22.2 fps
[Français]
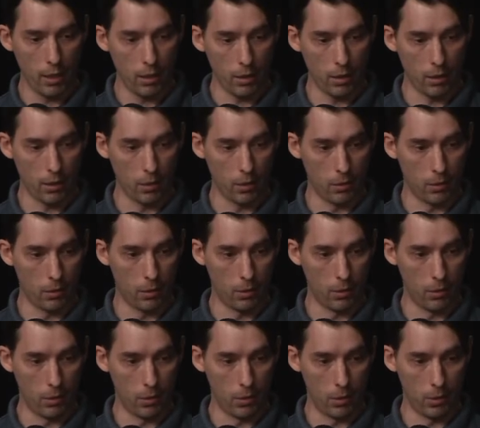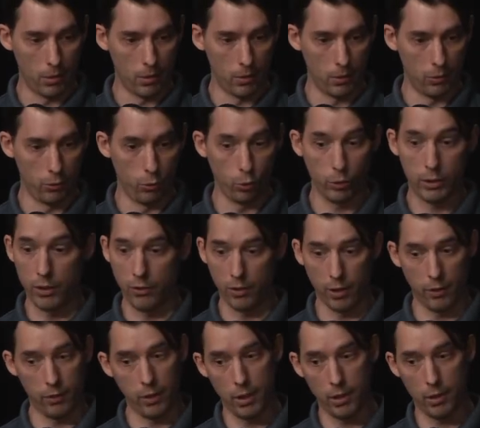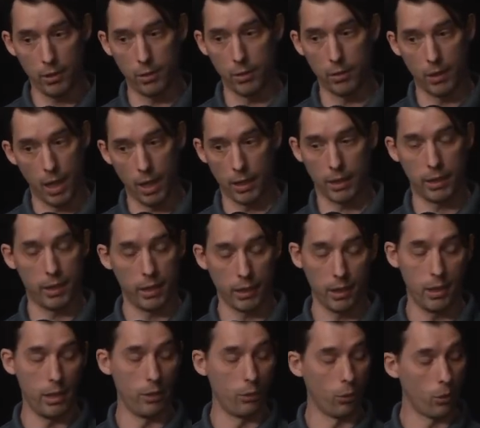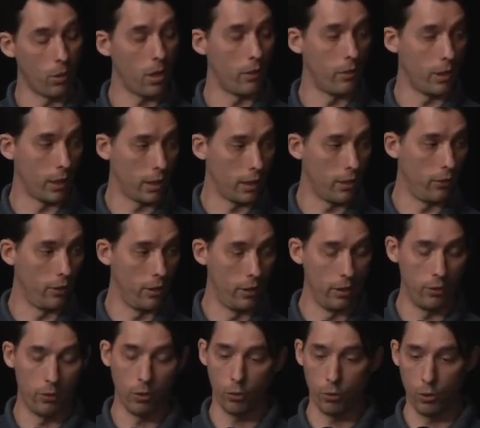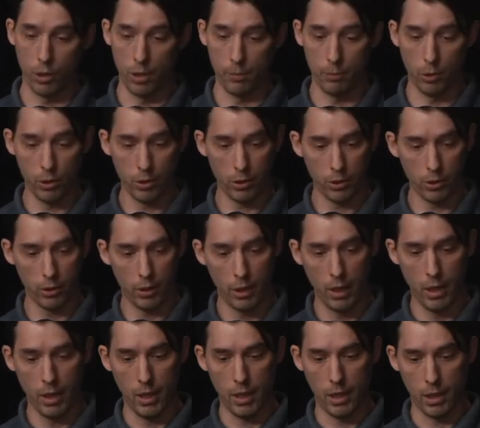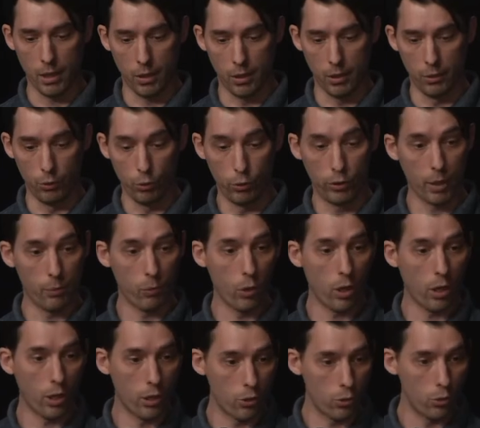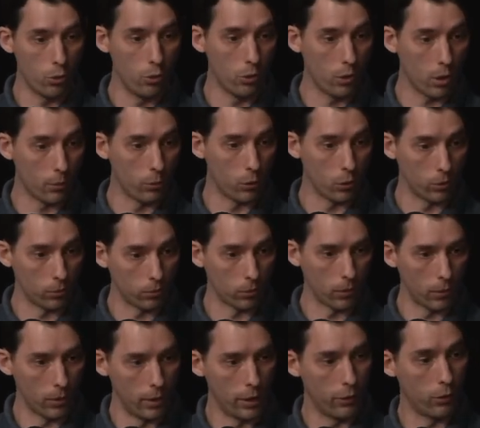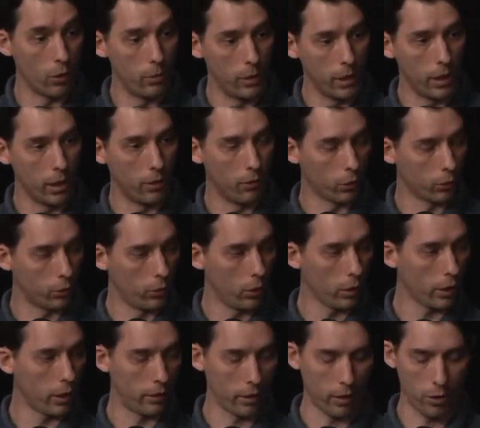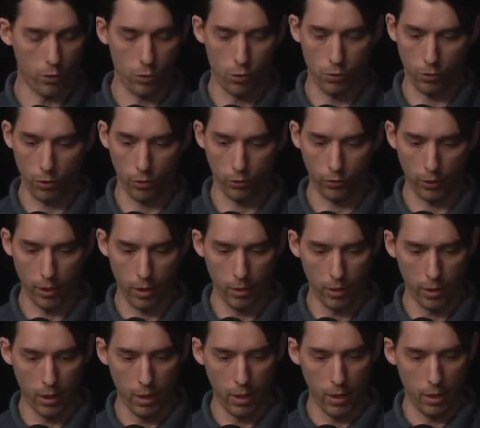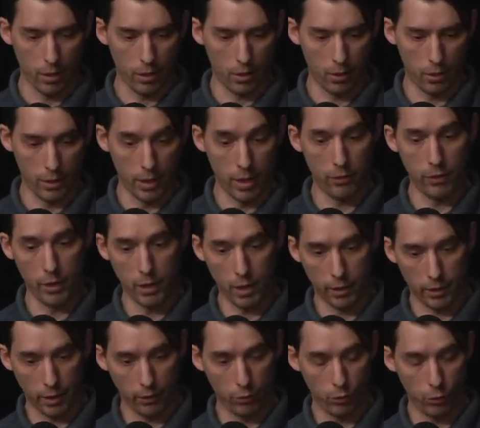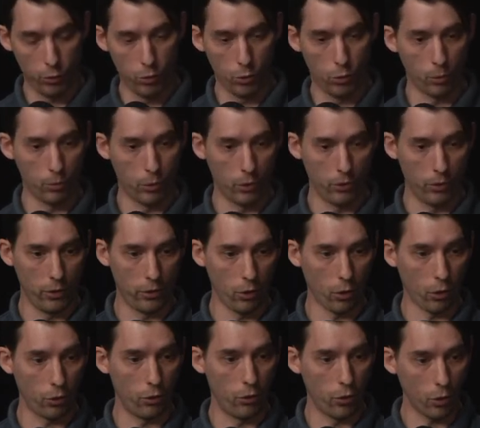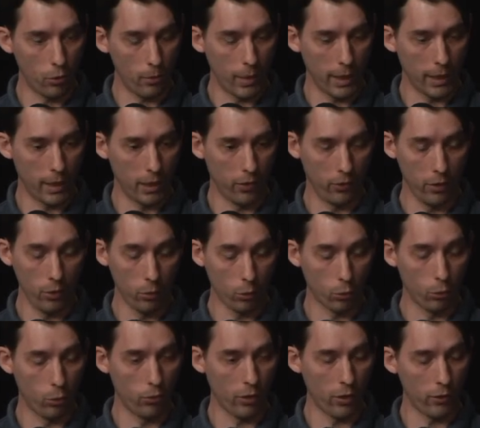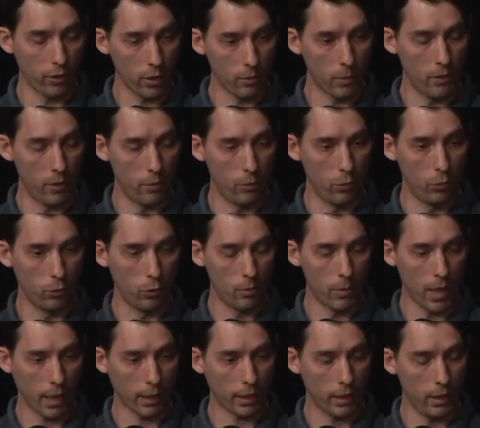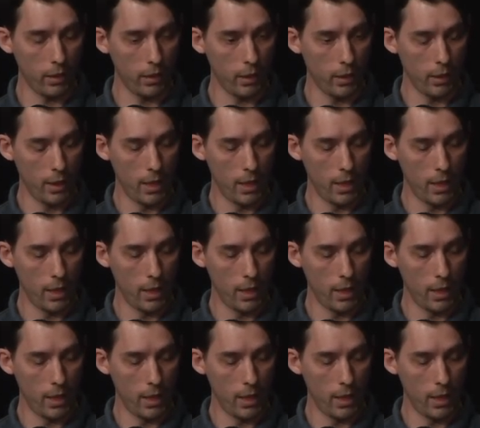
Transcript: euh, dont ils avaient euh, acquéri les droits avec les éditeurs de l'époque euh, notamment un jeu comme Little Big Adventure, qui était un jeu français. il y avait une interview du compositeur dans le magazine, donc tout ça, ça m'avait plutôt marqué.